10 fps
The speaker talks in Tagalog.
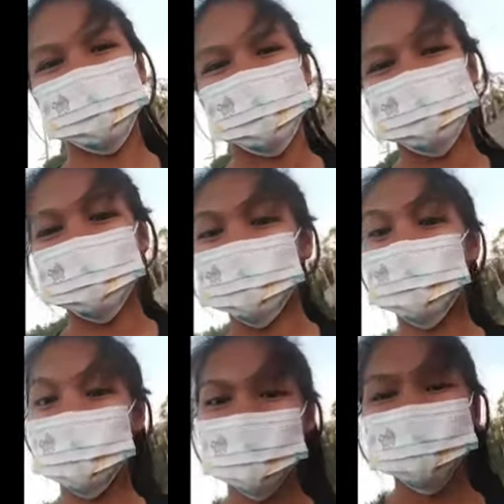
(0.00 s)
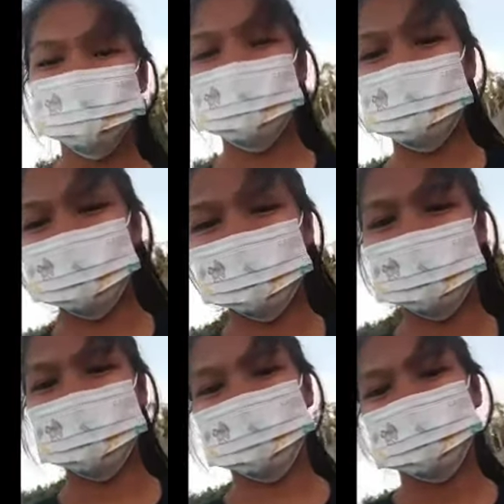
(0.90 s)
mag-iingat ka
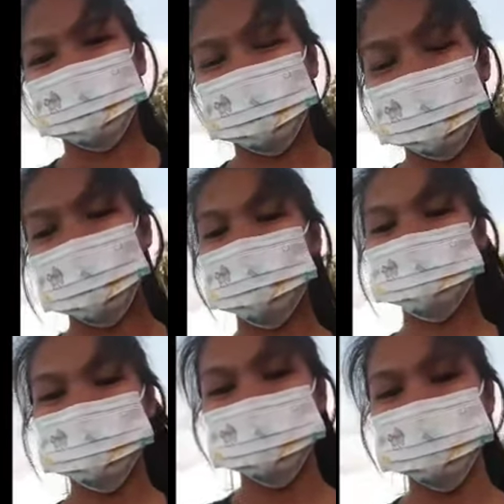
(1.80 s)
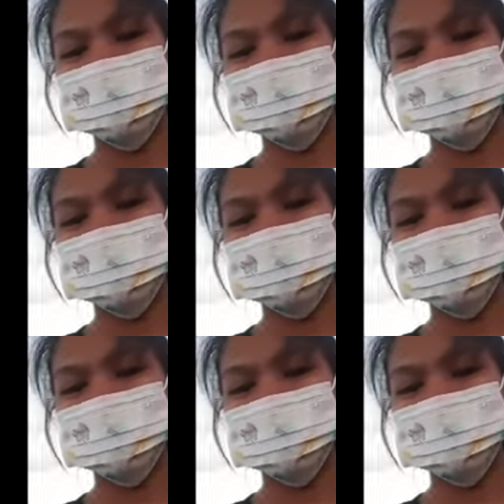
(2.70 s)
palagi. I love you.